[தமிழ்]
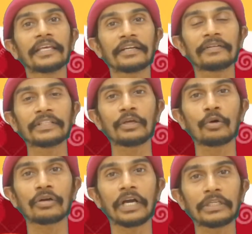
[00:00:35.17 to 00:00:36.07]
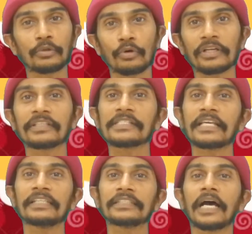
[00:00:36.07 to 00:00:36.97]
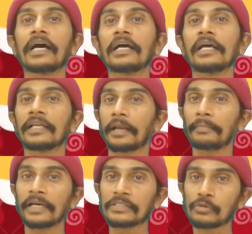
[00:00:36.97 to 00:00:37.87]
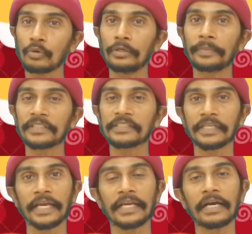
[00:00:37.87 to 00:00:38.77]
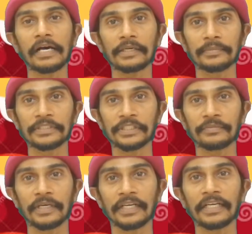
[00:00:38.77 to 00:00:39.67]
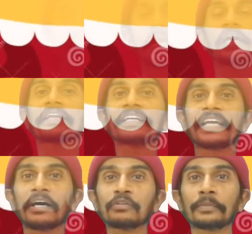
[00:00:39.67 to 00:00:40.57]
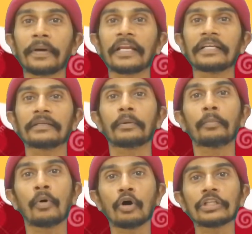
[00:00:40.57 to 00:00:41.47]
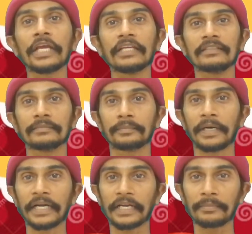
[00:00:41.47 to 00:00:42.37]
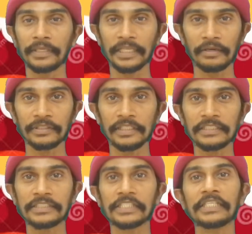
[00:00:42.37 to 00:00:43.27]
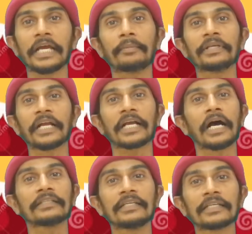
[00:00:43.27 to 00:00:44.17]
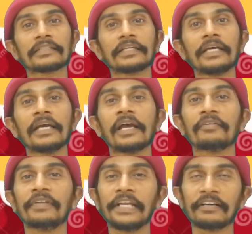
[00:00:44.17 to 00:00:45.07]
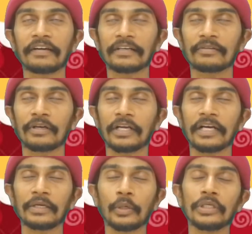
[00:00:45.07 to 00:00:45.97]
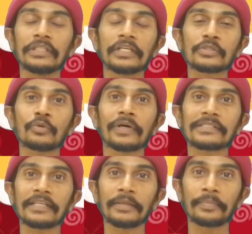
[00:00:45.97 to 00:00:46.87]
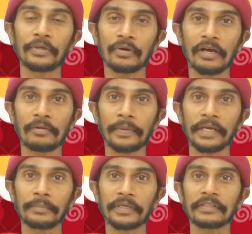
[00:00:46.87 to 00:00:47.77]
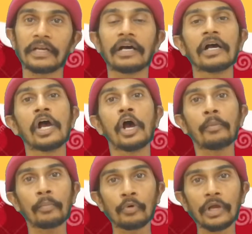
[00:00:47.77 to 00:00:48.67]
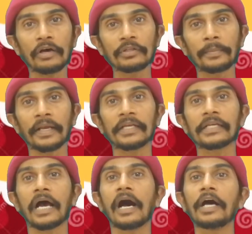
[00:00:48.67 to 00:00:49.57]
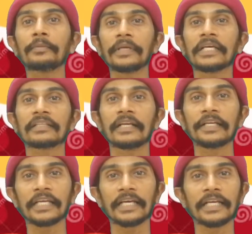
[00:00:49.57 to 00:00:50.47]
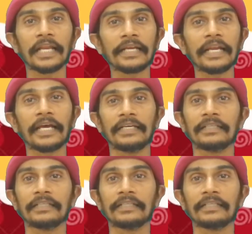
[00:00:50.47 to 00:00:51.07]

இருபத்தி ஒரு நாள் தொடர்ந்து செஞ்சா நம்ம சொல்லு பேச்சு கேட்க ஆரம்பிச்சிடுவாங்க ரெண்டாவது பலன் போதை பழக்கம் ஏதாவது இருந்துச்சு அப்படின்னாக்கா அதுல இருந்து வெளியே வரணும்னாக்காலும் இந்த சுவர் சிரிப்பு யோகாவை பயன்படுத்தலாம் மூணாவது பலன் ஆன்மீகத்துல நீங்க நல்ல